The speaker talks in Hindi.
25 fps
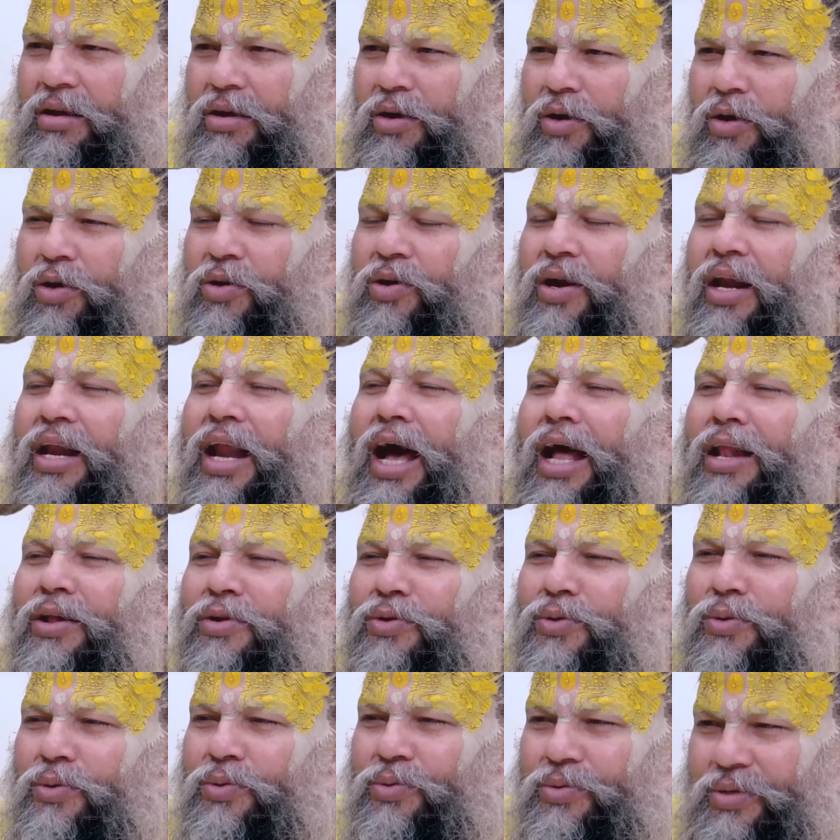और
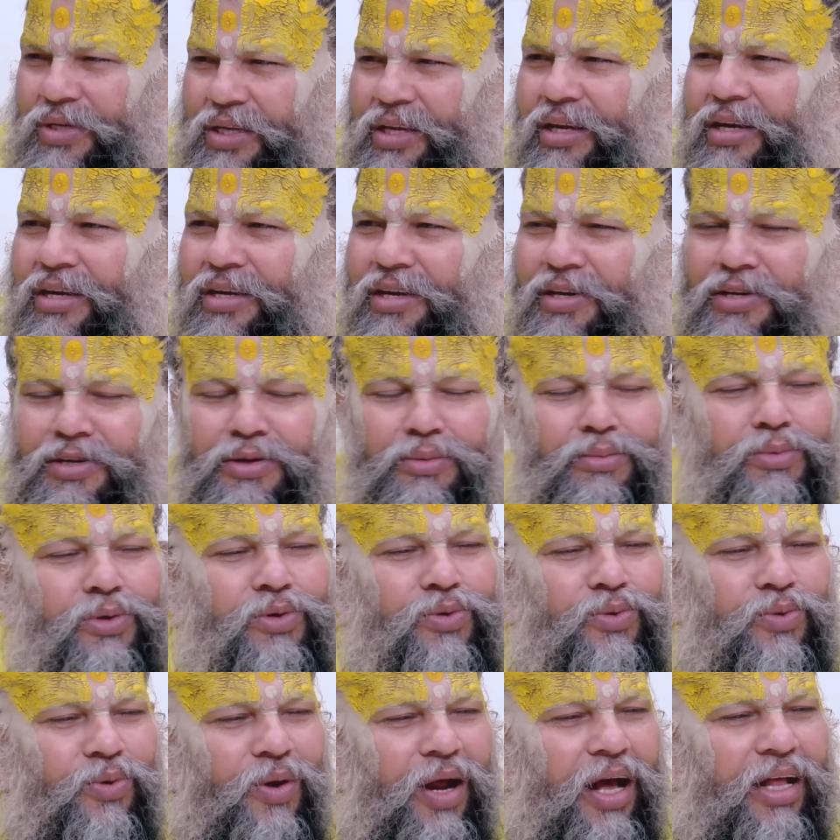लालजू श्री कृष्ण
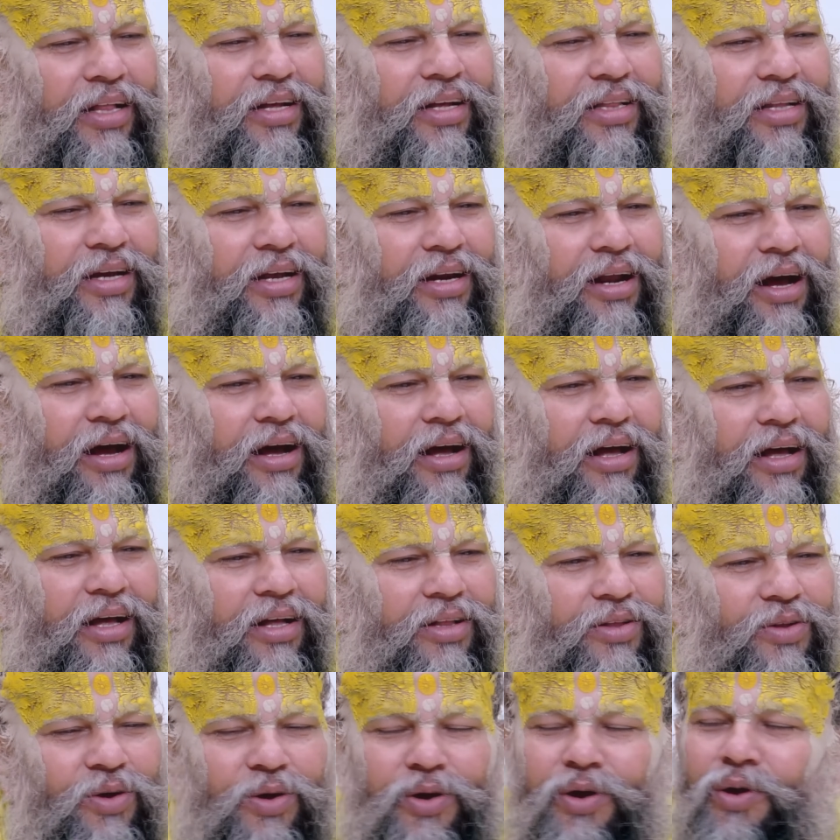मुस्कुरा देते ना
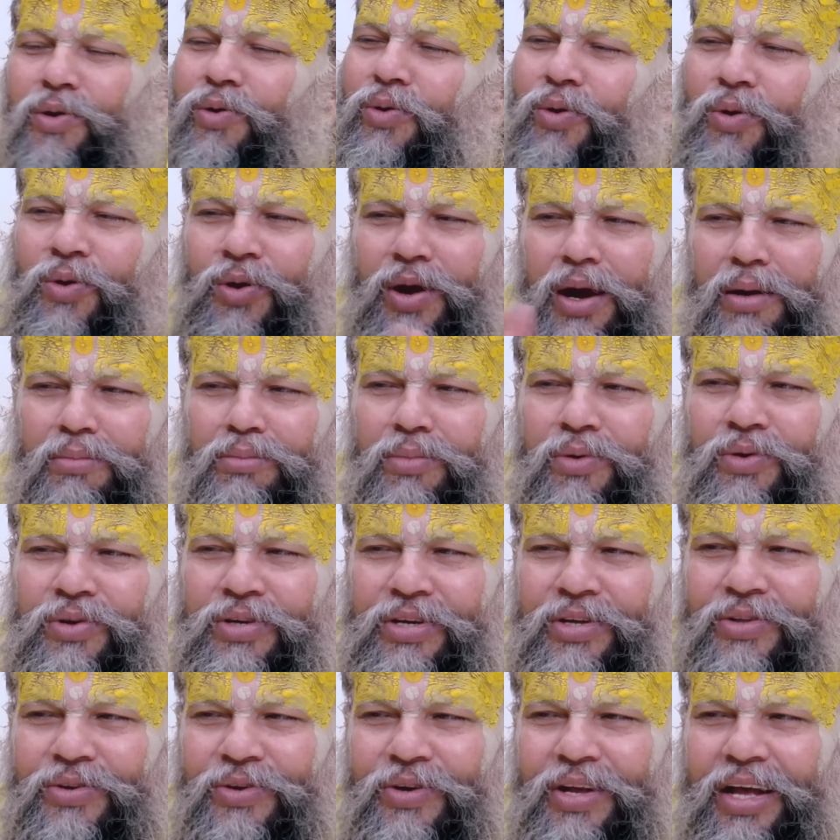तो करोड़ों काम
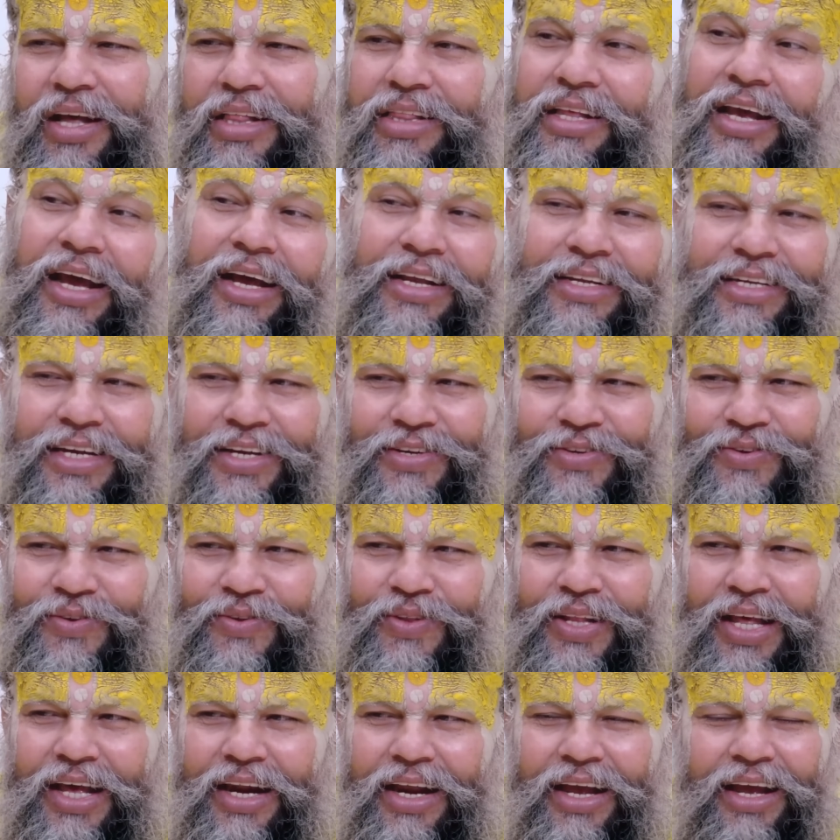मूर्छित हो जाते हैं ऐसे
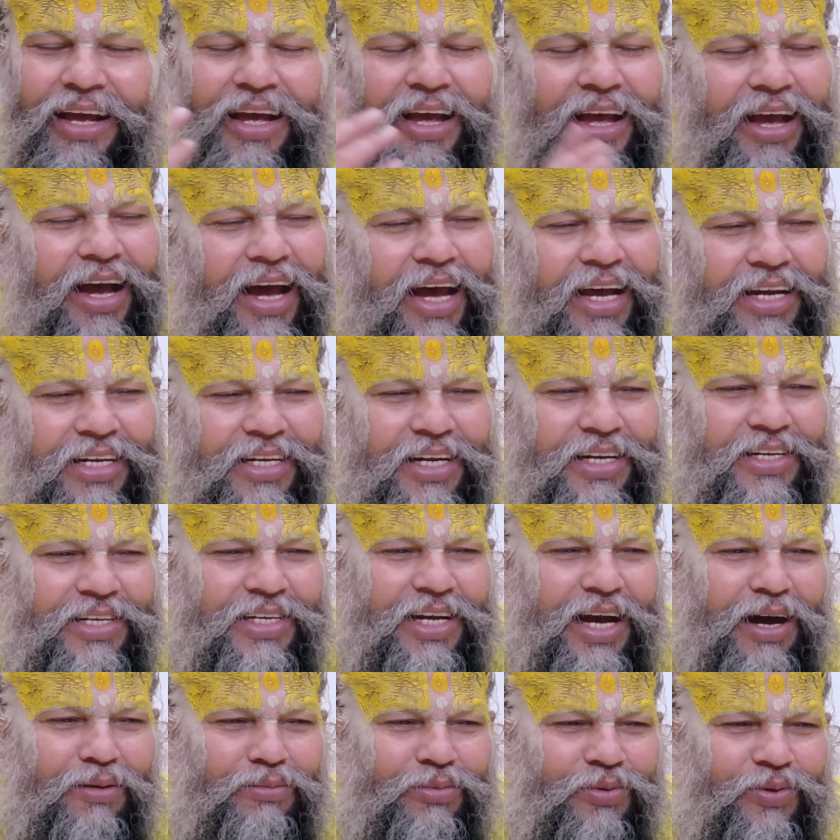सुंदर है ऐसे
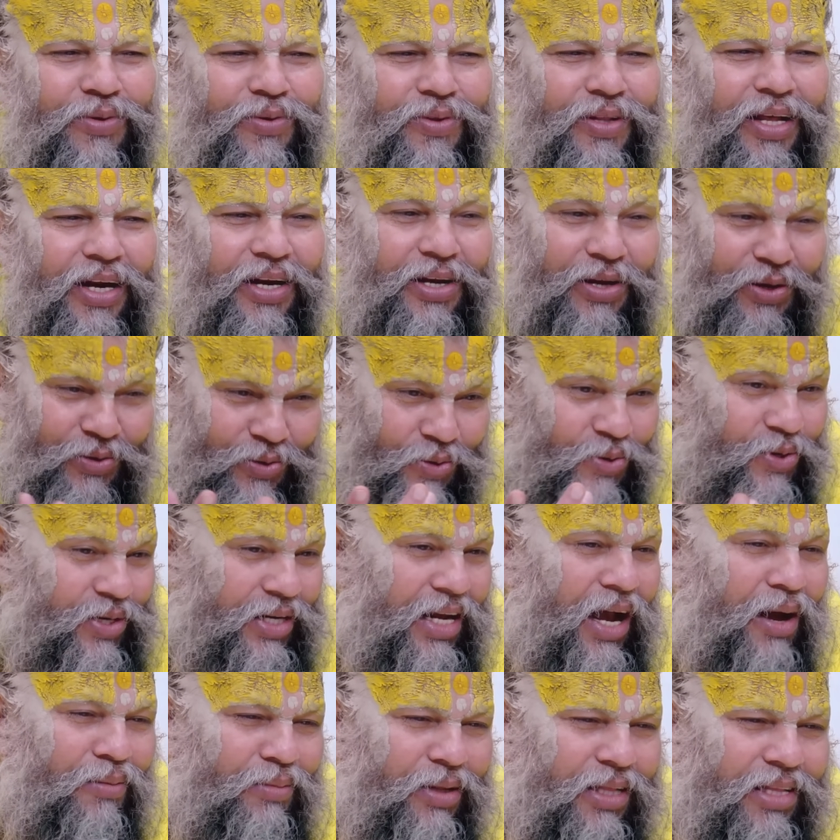श्याम सुंदर की जो
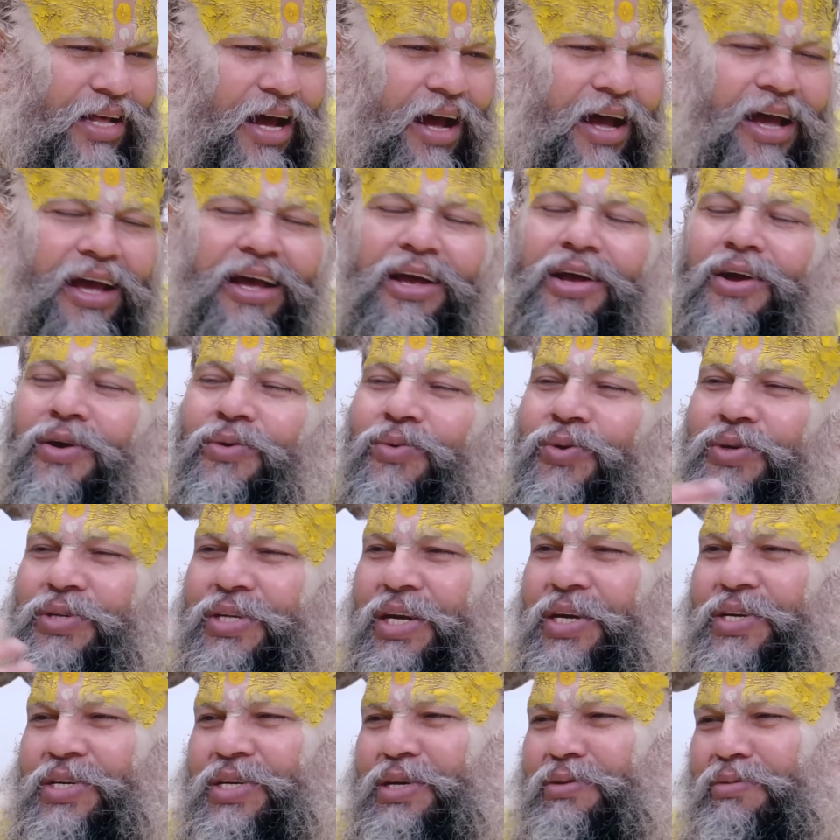श्यामता है वो
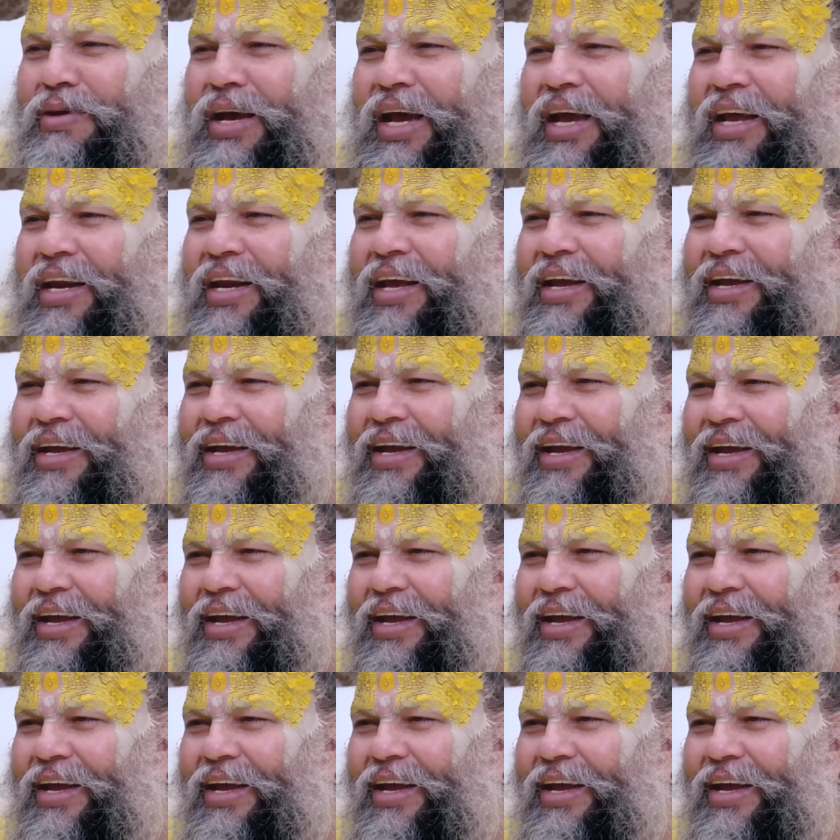सृष्टि में है ही नहीं